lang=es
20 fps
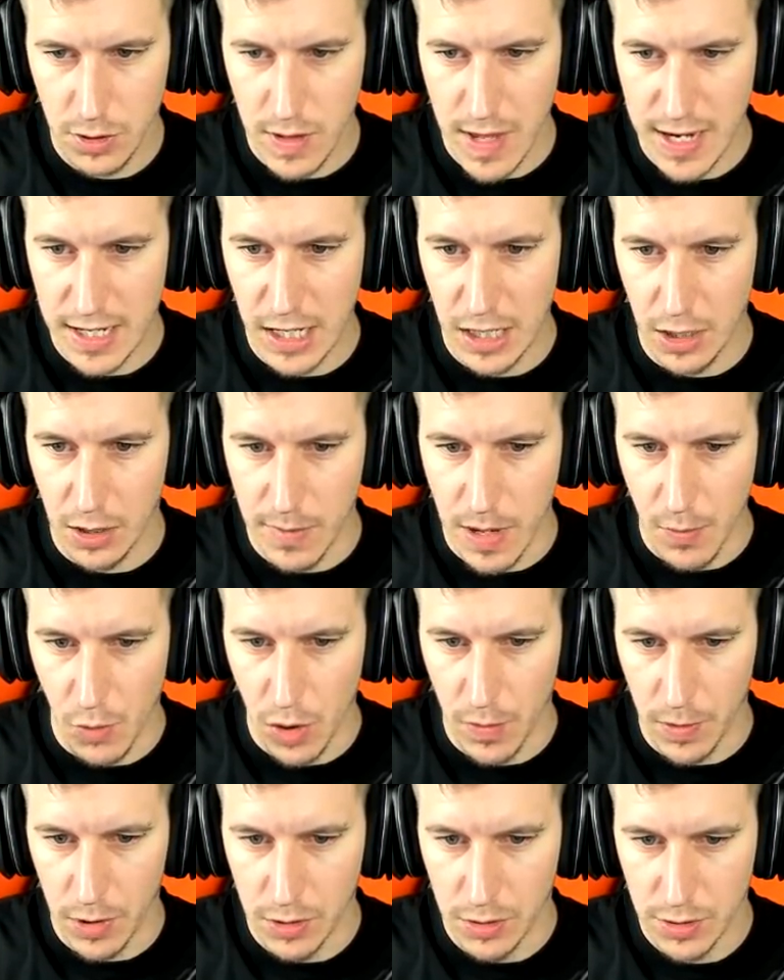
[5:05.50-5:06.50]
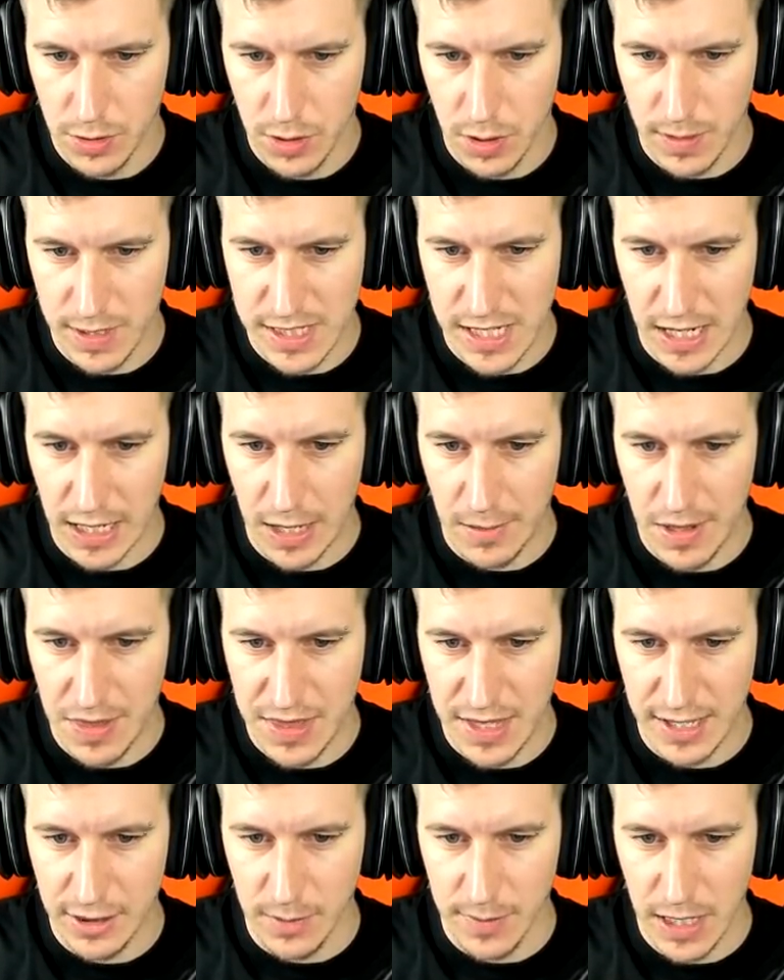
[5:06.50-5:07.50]
Yo de aquí no me muevo. Yo voy a seguir
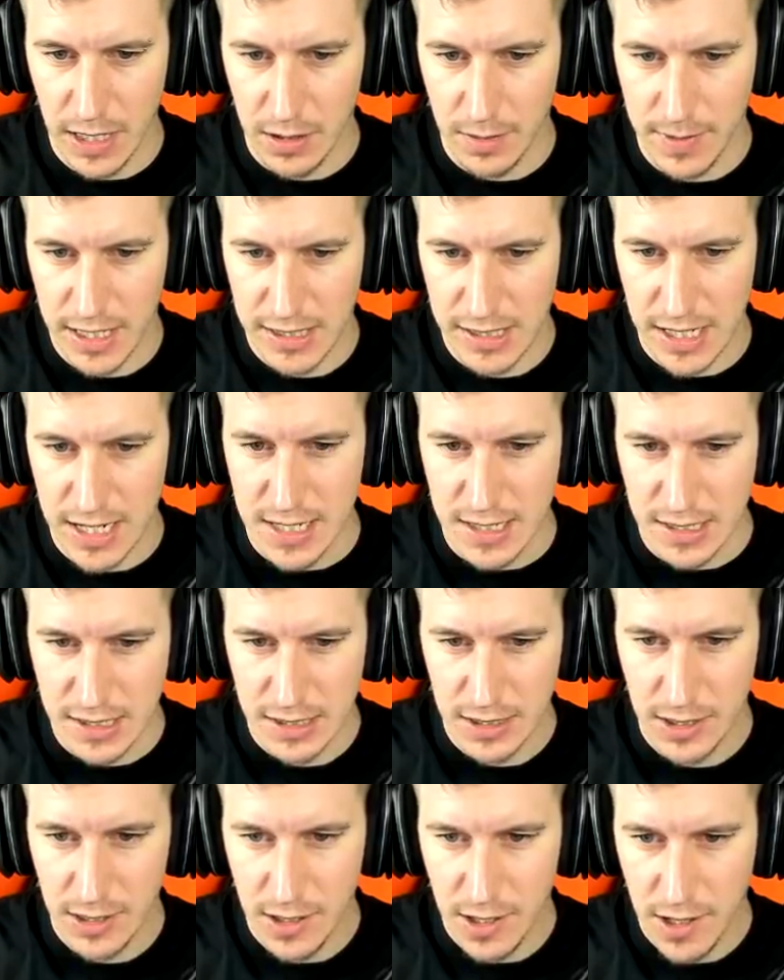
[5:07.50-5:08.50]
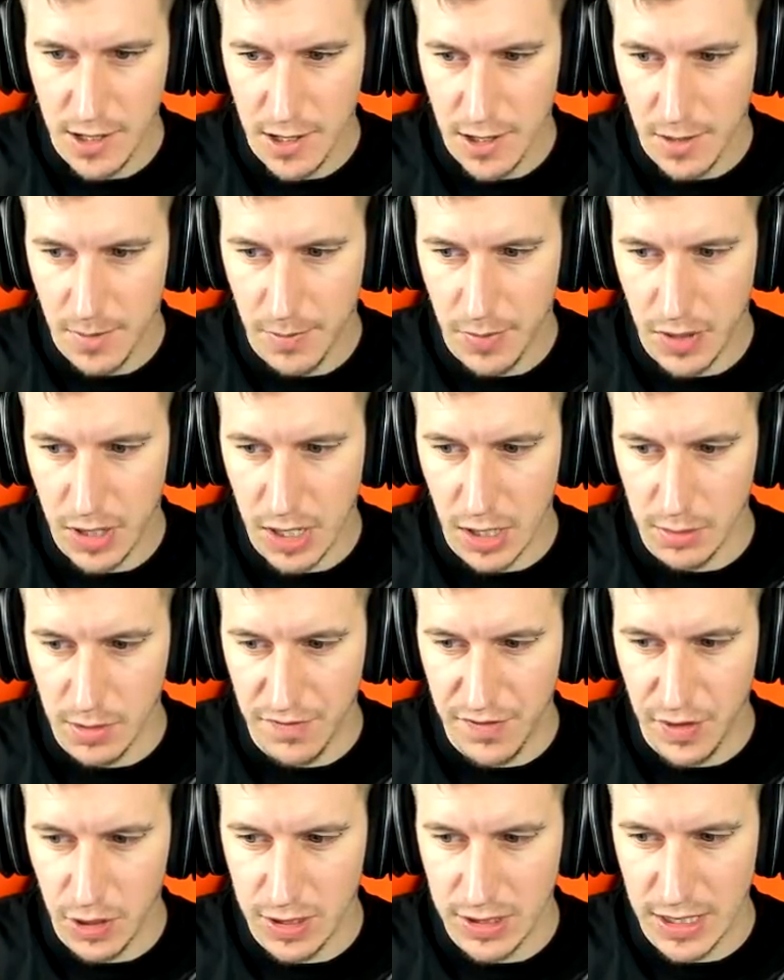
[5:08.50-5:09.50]
avanzando, mirando para atrás. Porque
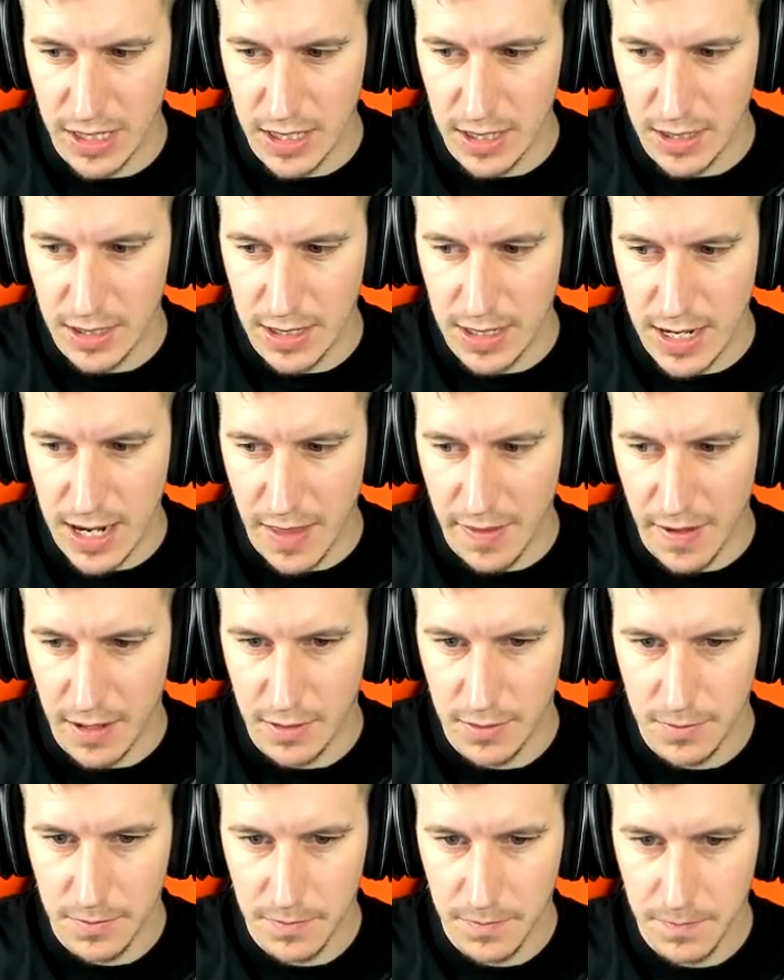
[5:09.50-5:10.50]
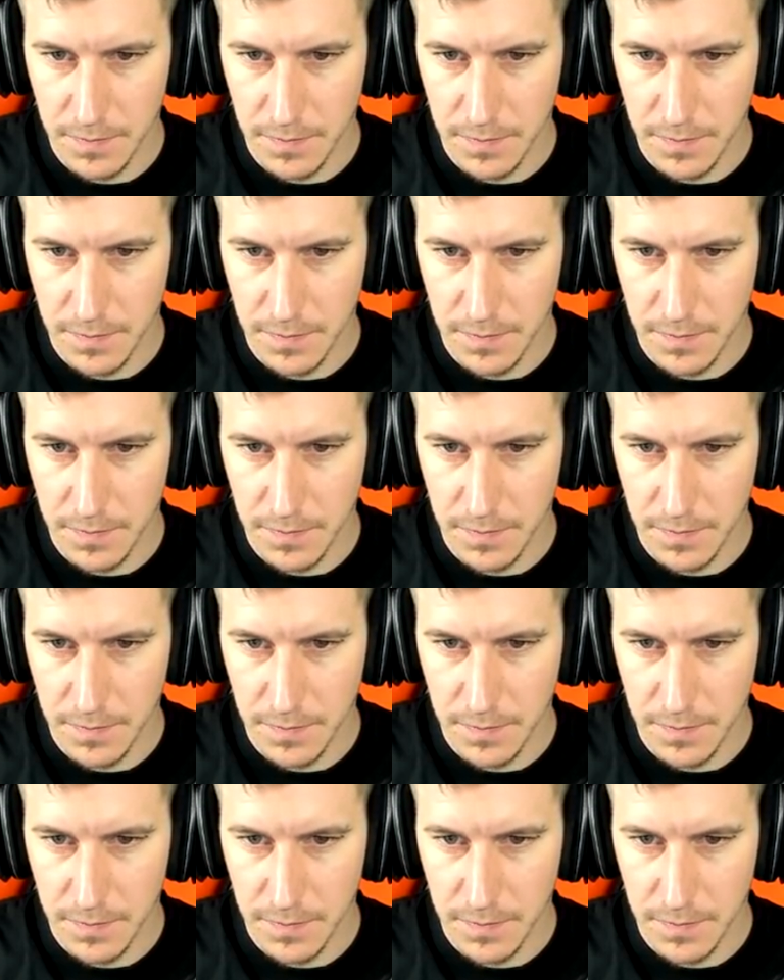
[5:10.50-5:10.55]
no me fío de ti nada.